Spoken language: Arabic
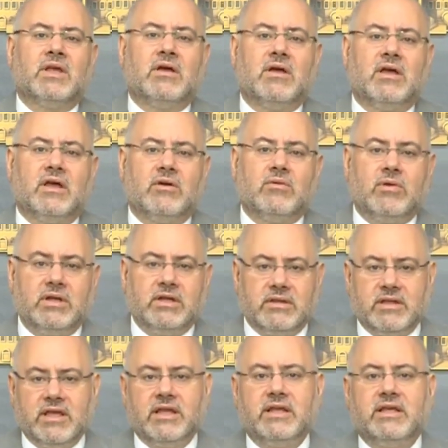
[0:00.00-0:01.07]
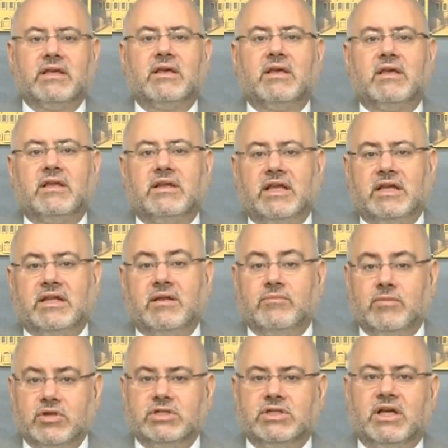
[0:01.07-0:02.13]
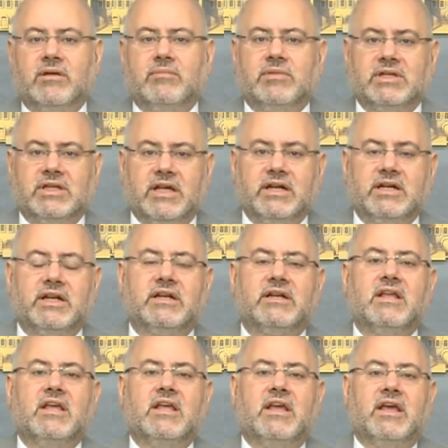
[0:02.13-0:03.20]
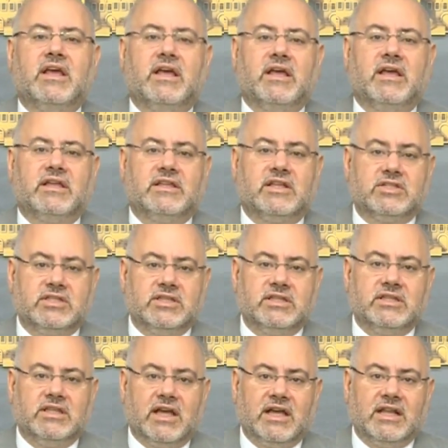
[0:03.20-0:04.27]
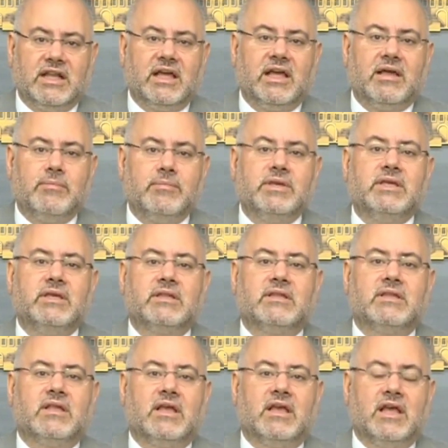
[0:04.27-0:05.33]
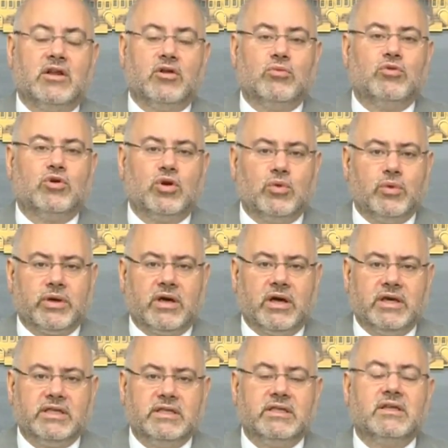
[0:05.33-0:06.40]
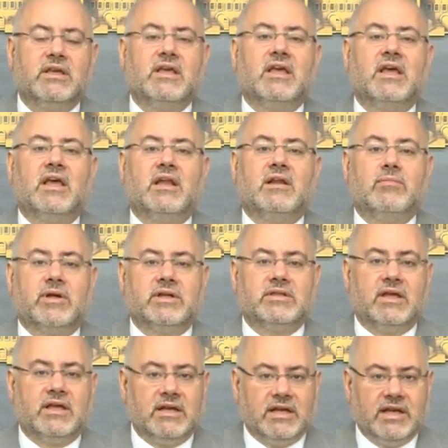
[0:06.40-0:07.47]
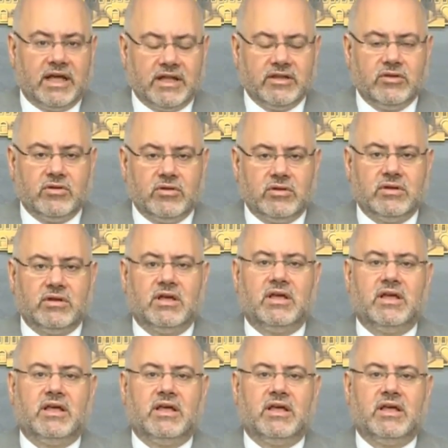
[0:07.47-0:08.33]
آه، ولذلك نحن بنرجع بنكرر آه، تشديدنا على أهمية آه، الأمور الوقائية المرضى اللي عندهم